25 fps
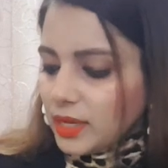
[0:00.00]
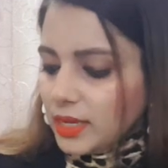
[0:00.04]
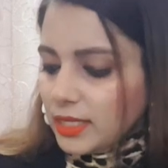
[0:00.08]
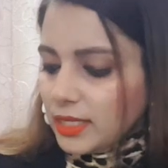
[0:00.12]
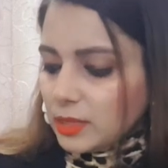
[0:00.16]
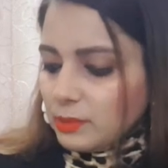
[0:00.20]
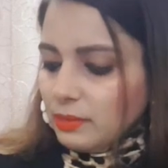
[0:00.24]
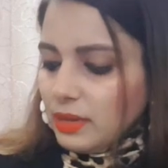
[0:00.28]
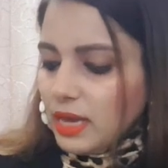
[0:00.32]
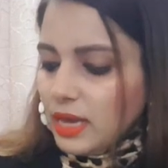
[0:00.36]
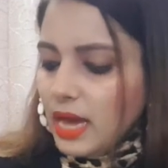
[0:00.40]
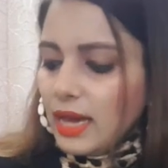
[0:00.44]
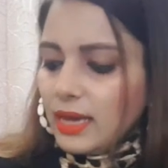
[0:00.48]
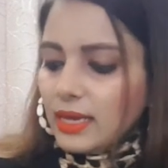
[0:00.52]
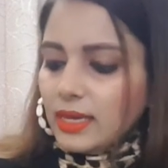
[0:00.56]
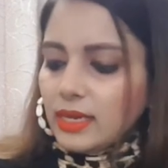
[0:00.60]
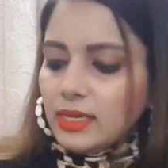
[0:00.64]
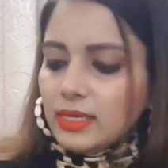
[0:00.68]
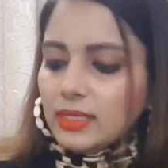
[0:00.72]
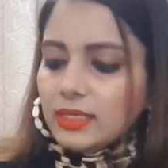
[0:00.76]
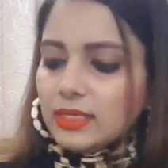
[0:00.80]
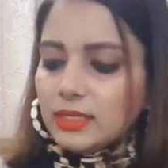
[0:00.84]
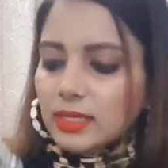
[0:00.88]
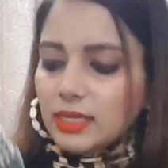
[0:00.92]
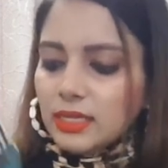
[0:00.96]
इसमें आगे
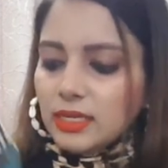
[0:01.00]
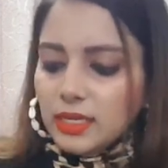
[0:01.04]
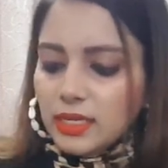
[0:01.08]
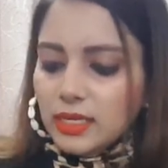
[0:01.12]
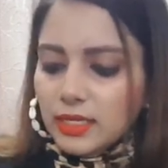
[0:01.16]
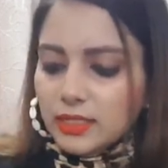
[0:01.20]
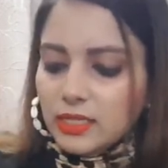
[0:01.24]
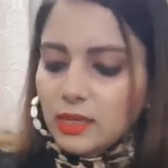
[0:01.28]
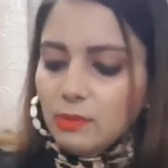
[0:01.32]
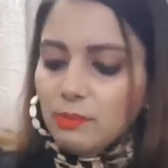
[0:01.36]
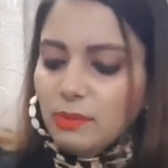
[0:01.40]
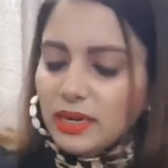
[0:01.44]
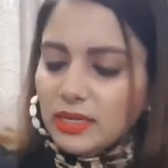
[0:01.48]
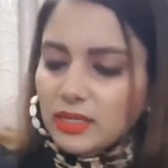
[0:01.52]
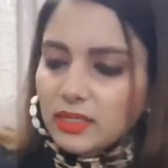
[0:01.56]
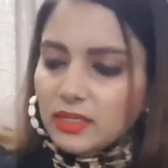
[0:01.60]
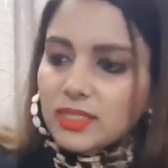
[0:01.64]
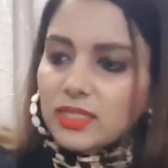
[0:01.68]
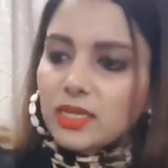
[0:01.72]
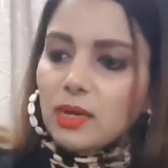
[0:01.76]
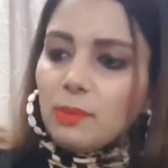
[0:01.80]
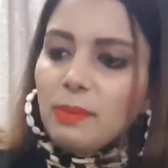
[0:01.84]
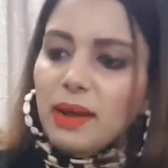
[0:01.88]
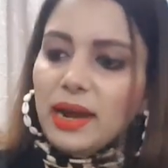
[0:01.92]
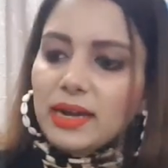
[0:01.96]
इस तरीके से
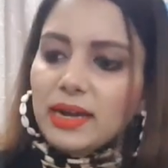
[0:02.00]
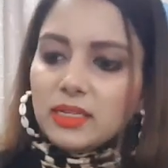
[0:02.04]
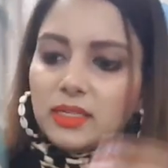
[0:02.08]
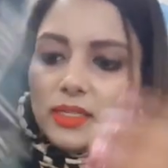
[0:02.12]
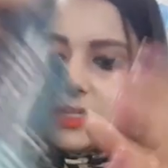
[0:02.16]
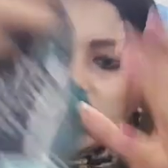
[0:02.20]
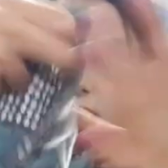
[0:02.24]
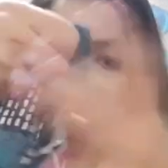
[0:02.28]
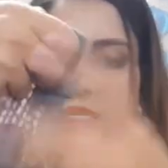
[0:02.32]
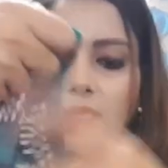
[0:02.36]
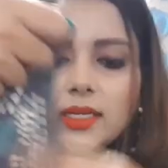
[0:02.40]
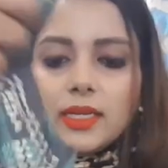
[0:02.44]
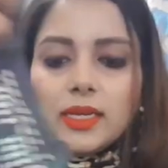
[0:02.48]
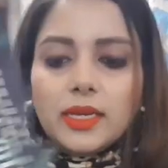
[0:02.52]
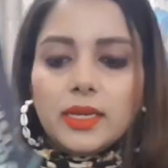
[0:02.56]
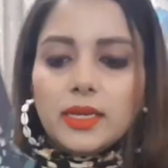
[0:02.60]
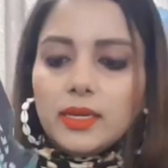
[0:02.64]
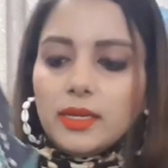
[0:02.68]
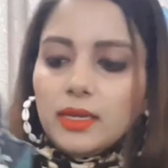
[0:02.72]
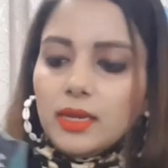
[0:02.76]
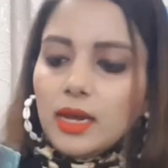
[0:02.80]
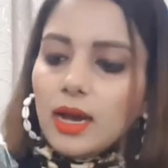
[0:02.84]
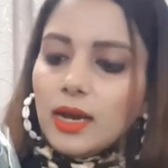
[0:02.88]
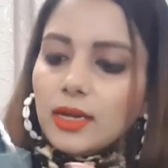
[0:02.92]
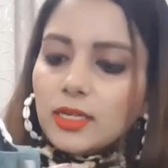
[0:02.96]
बटन्स का पैटर्न है
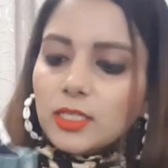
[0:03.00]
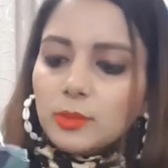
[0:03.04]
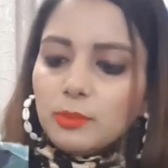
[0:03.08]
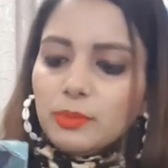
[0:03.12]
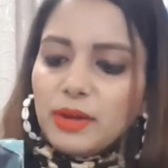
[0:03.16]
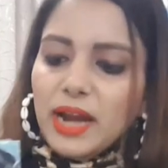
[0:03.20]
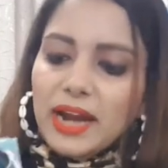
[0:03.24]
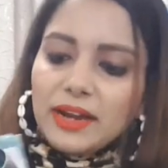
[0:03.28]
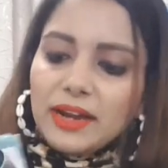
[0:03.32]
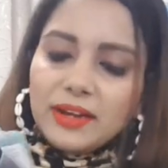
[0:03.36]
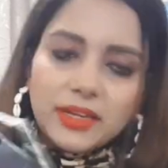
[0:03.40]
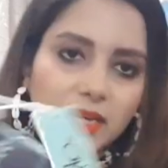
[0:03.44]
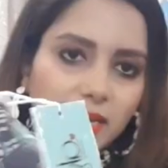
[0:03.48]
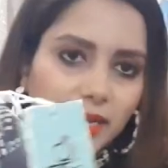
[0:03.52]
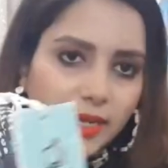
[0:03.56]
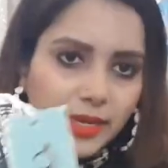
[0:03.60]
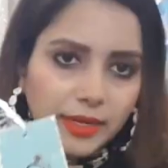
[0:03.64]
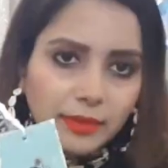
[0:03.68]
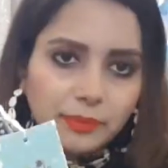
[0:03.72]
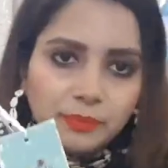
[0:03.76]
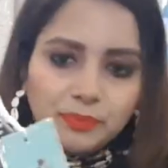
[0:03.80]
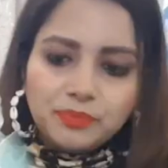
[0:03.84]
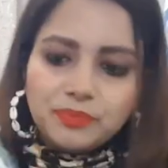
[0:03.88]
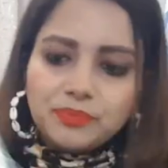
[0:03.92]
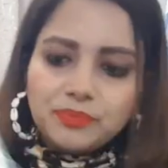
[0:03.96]
ये अक्स ब्रांड का
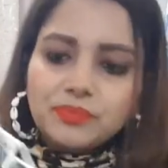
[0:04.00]
है